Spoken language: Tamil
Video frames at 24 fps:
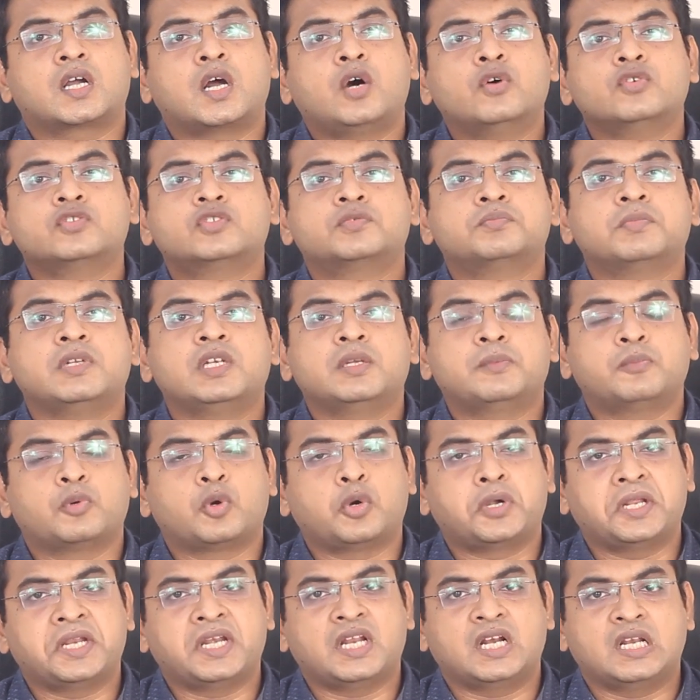கவுஸ் மில்க்
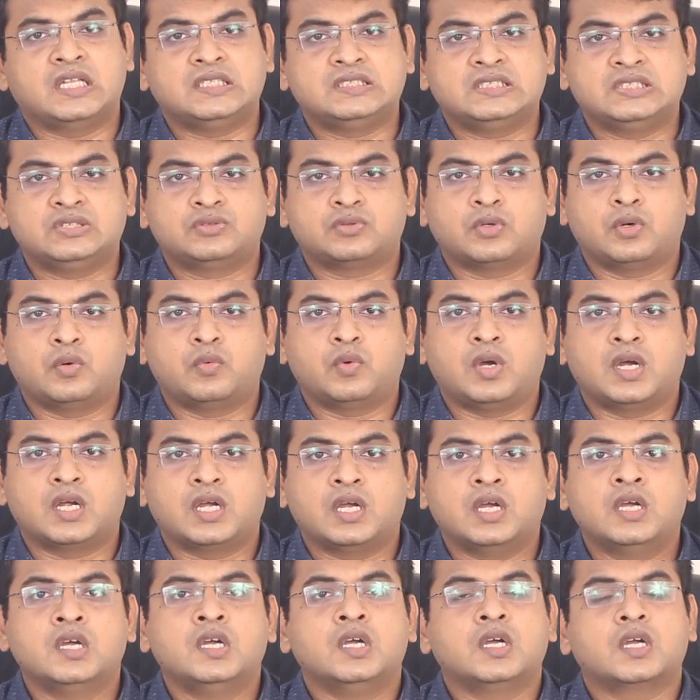ப்ரோட்டீன் அலர்ஜின்னு சொல்லுவாங்க
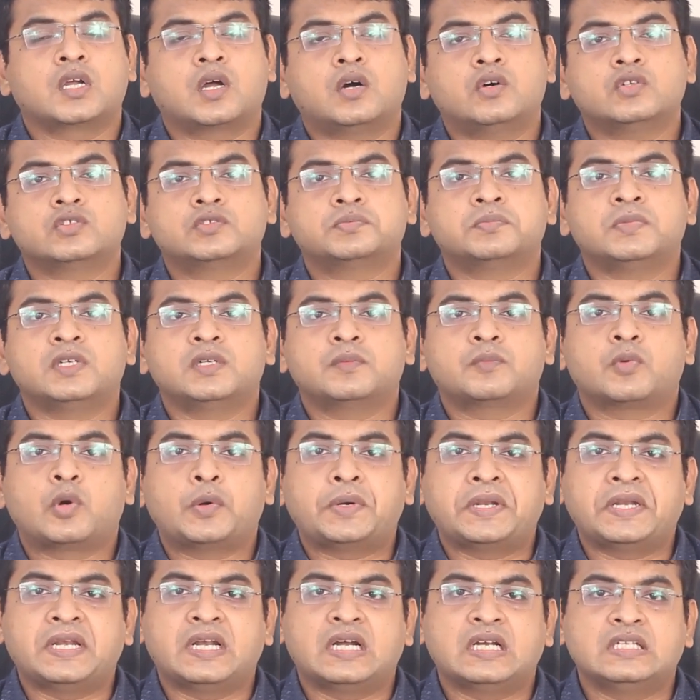கவுஸ் மில்க்
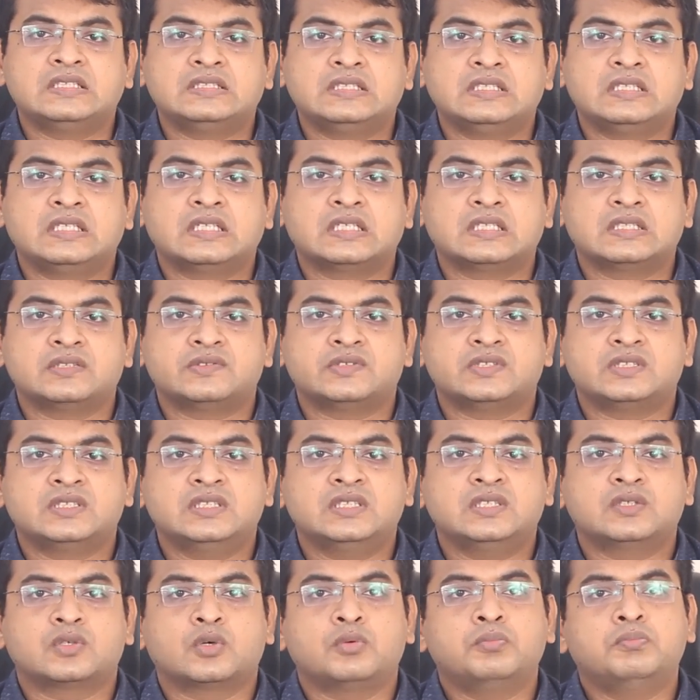ப்ரோட்டீன் அலர்ஜிங்கிறது வந்து
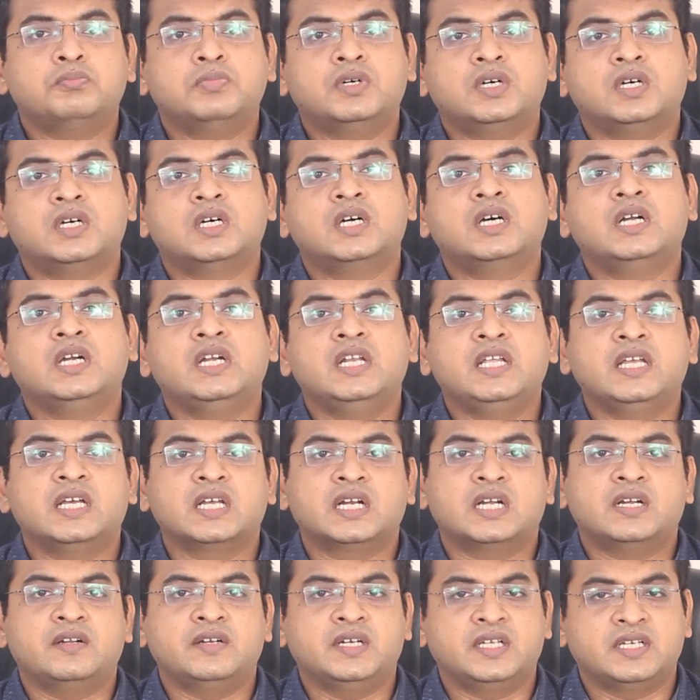ரொம்ப
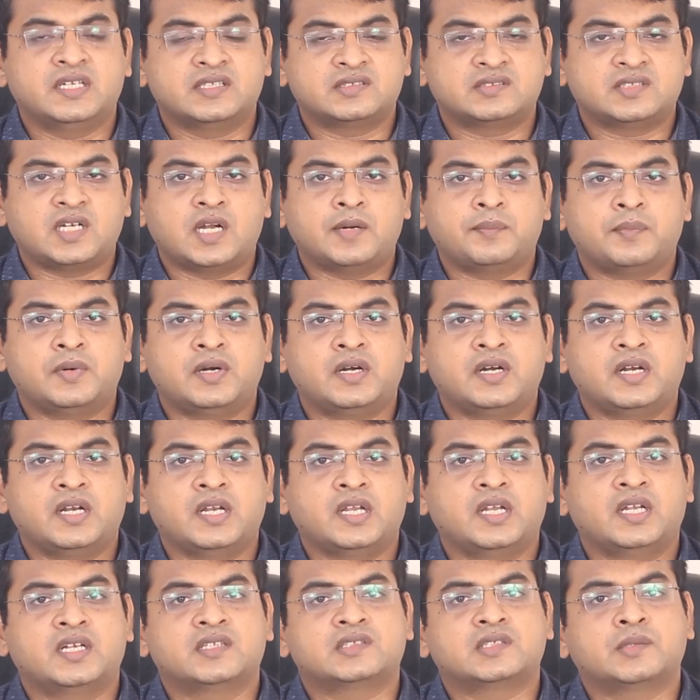ஏர்லியராக நீங்கள் ஸ்டார்ட்
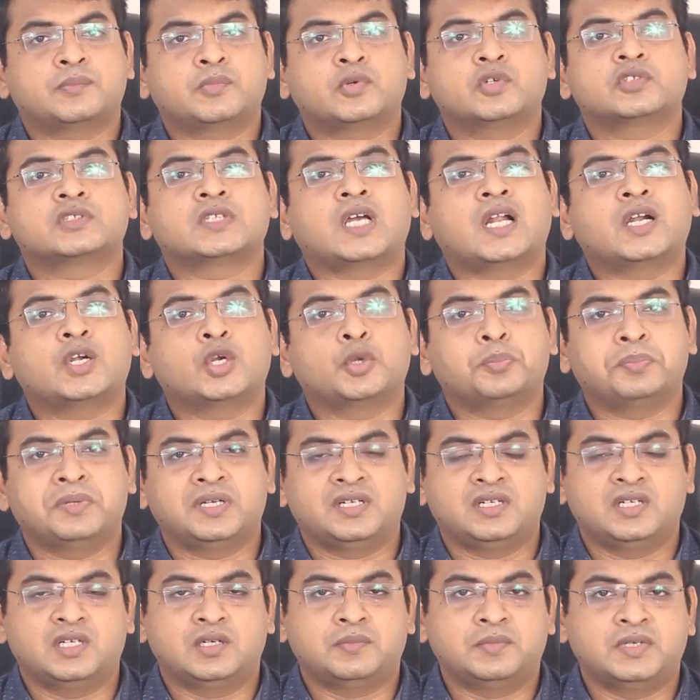பண்ணுறீங்க சப்போஸ்
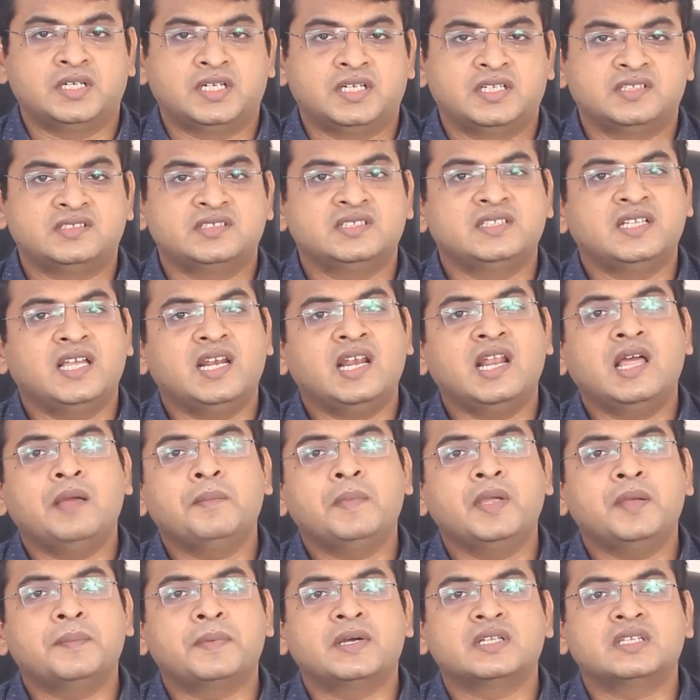அட்டோபிக் டெர்மடைட்டிஸ் இது
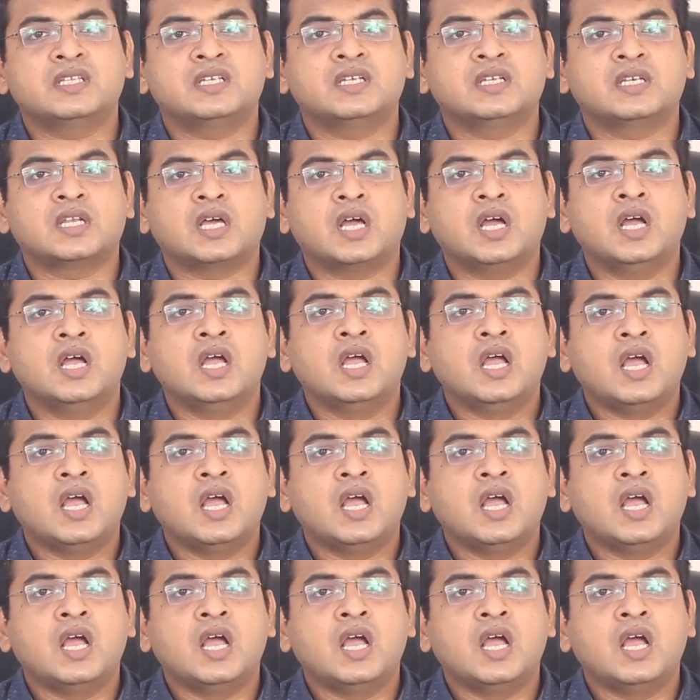எல்லாமே பார்த்தீங்கன்னா